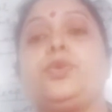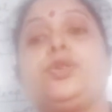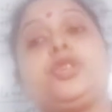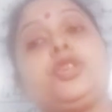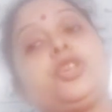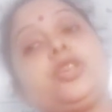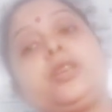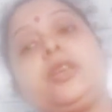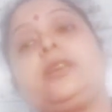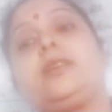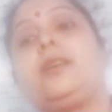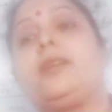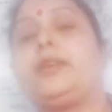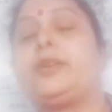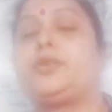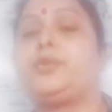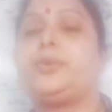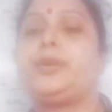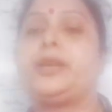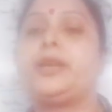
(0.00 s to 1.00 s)
করেছি সেটাই
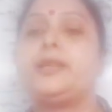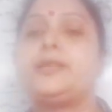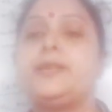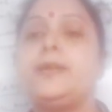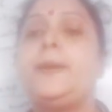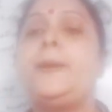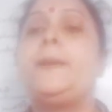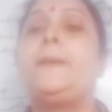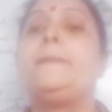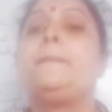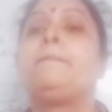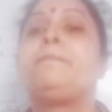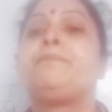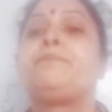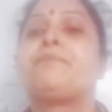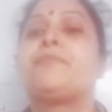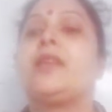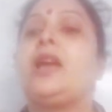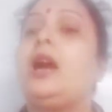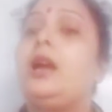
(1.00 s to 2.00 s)
কারেক্ট হয়ে গেছে
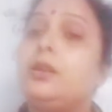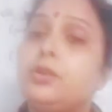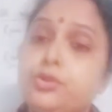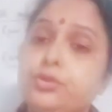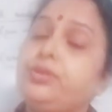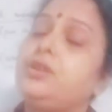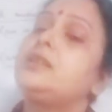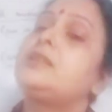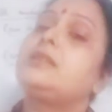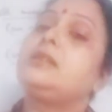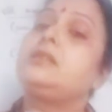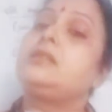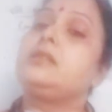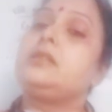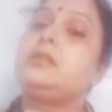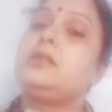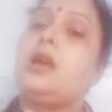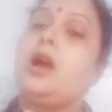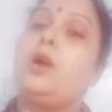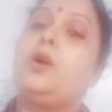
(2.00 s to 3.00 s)
আর যদি
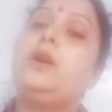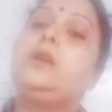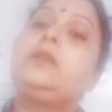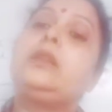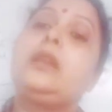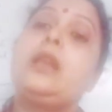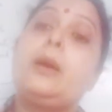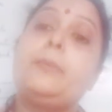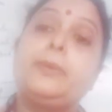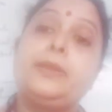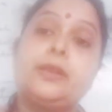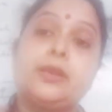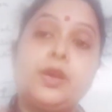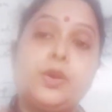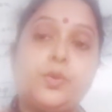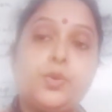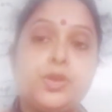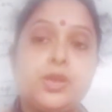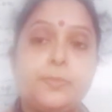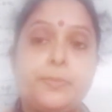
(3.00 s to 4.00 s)
সার্টিন না হয় তাহলে আমাদেরকে
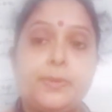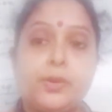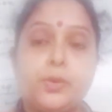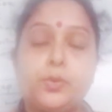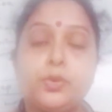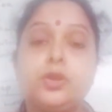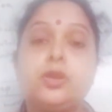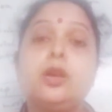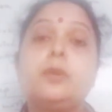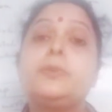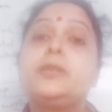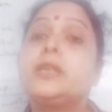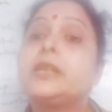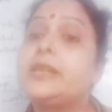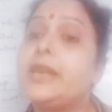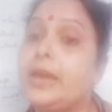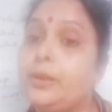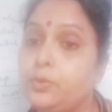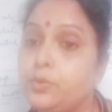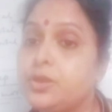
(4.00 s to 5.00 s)
খুঁজে বের করতে হবে যে
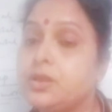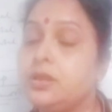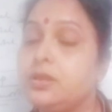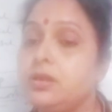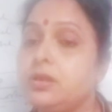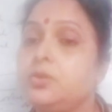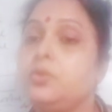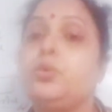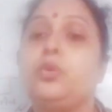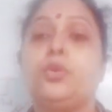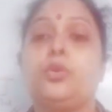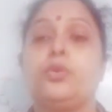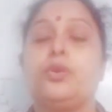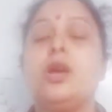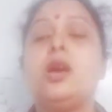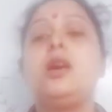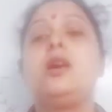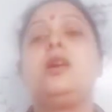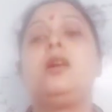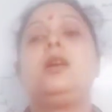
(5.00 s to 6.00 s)
কেন সার্টিন হলো
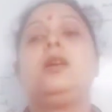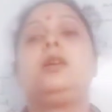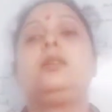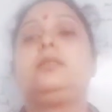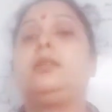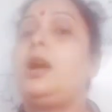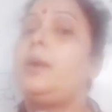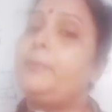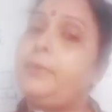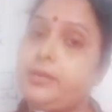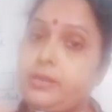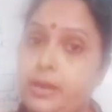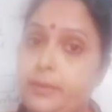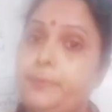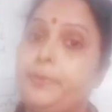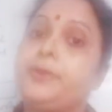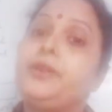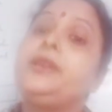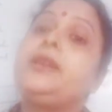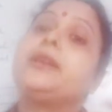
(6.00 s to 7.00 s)
না আমরা
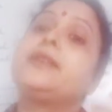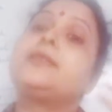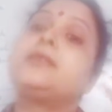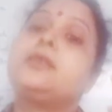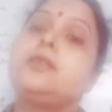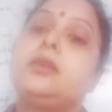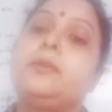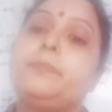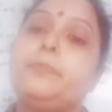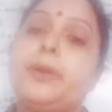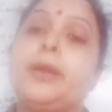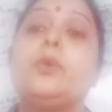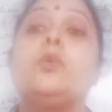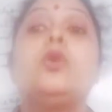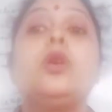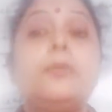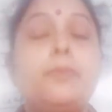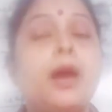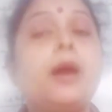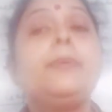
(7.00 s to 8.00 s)
তারপরে নেক্সট মানে
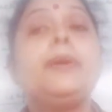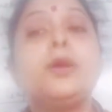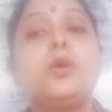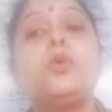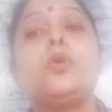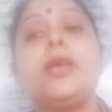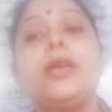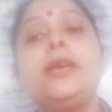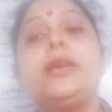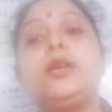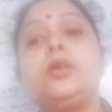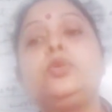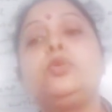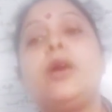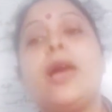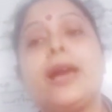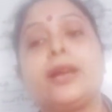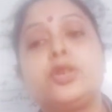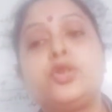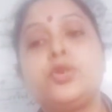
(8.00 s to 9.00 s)
ওইভাবে করেই কিন্তু
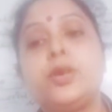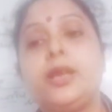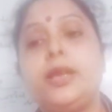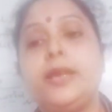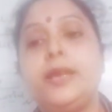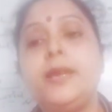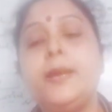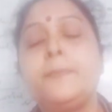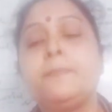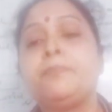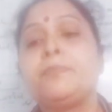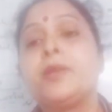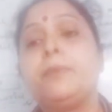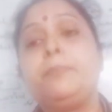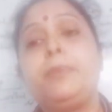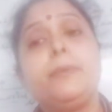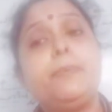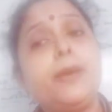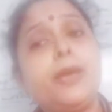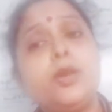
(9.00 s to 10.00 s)
অ্যাকচুয়ালি
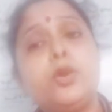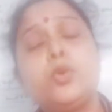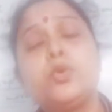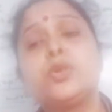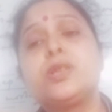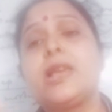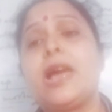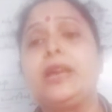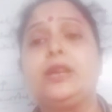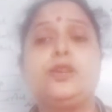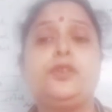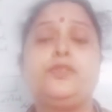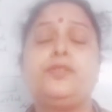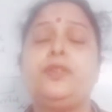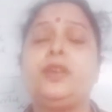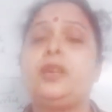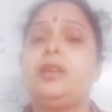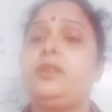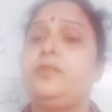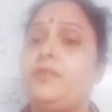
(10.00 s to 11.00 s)
বিভিন্ন
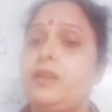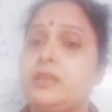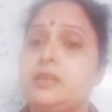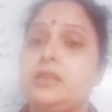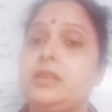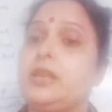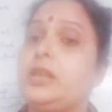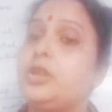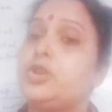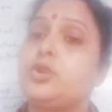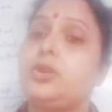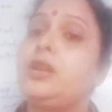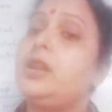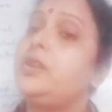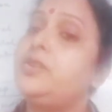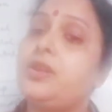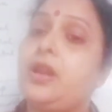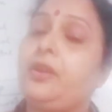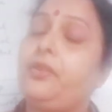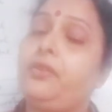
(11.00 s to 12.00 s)
সায়েন্টিফিক ইনভেস্টিগেশনের
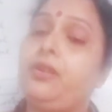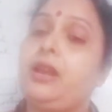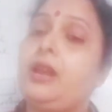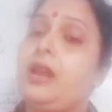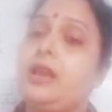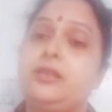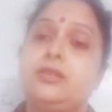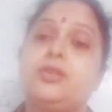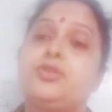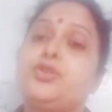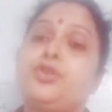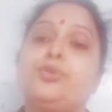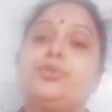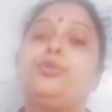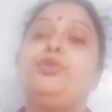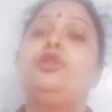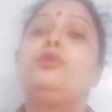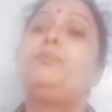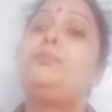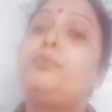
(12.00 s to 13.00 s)

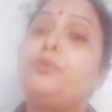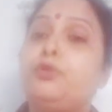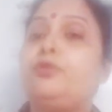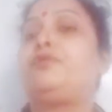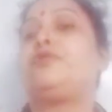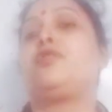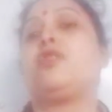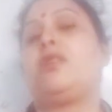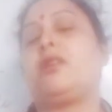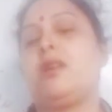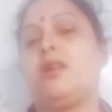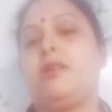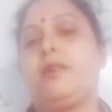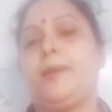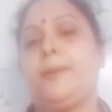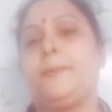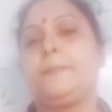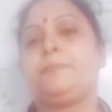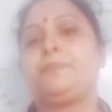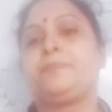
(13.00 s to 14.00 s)
জেনারেলাইজেশনগুলো প্রুভ করা হয়